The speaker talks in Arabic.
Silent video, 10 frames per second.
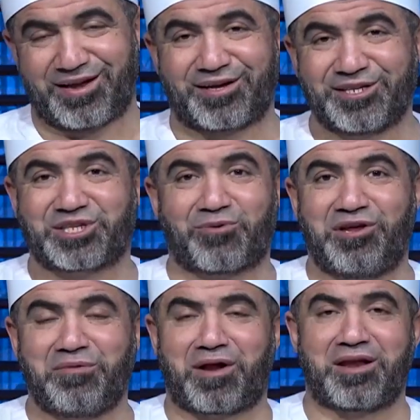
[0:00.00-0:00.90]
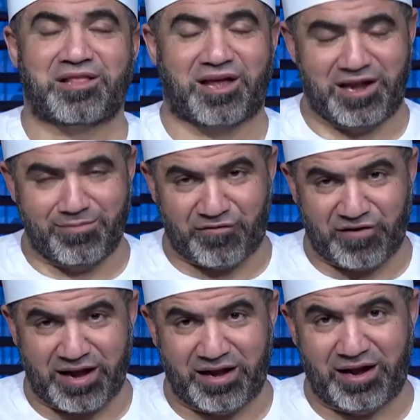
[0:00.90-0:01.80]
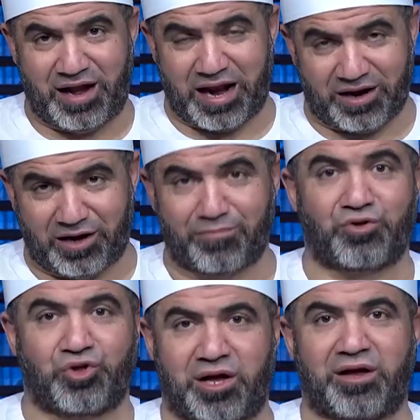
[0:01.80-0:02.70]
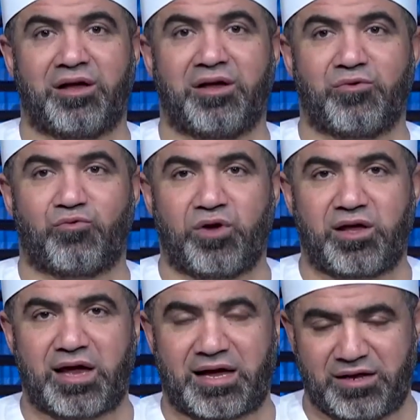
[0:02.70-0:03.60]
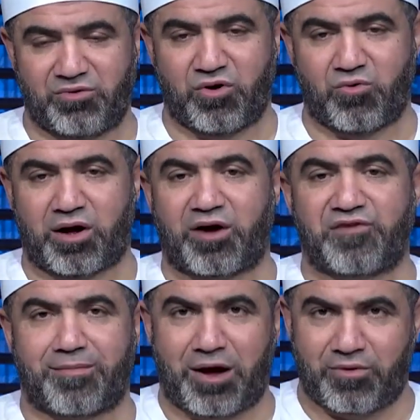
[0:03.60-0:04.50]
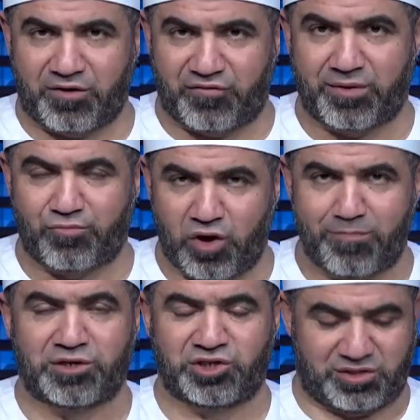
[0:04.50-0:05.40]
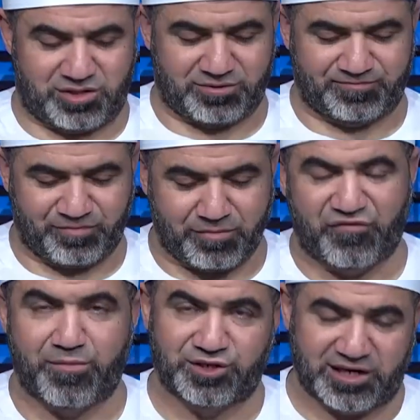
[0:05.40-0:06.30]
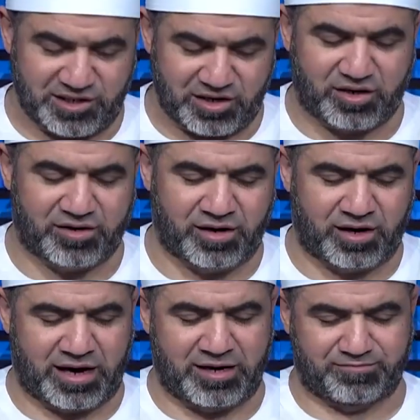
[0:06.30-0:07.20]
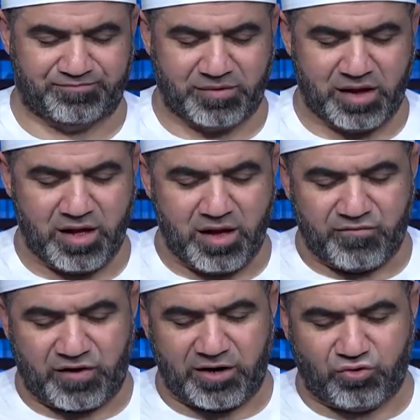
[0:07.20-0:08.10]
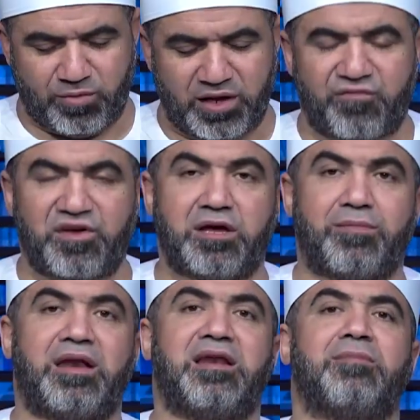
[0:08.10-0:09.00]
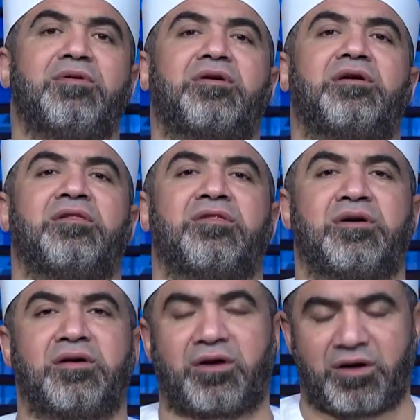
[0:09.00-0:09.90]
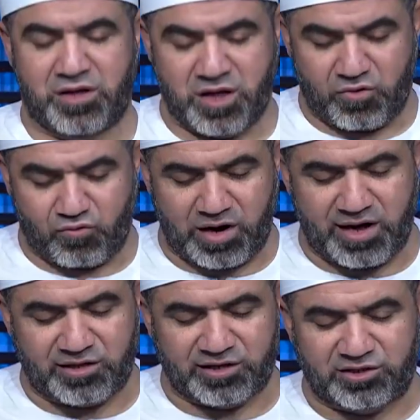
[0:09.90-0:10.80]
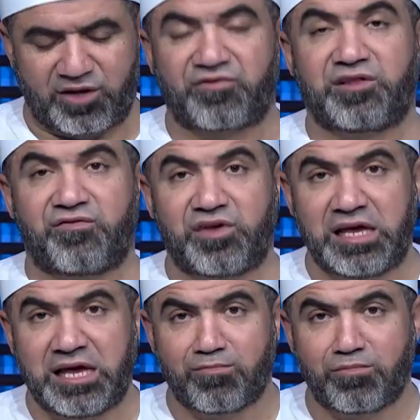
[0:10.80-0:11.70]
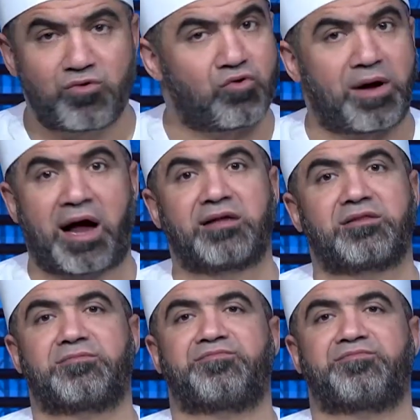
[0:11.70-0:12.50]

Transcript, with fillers: القصه والعبره اللي اتكلمنا فيها الحلقه الماضيه ويعني وقفنا معه وقفة مهمة جدا فمش عايزين نكرر الكلام فلا تماري فيهم إلا مراء ظاهرا ولا تستفتي فيهم منهم أحد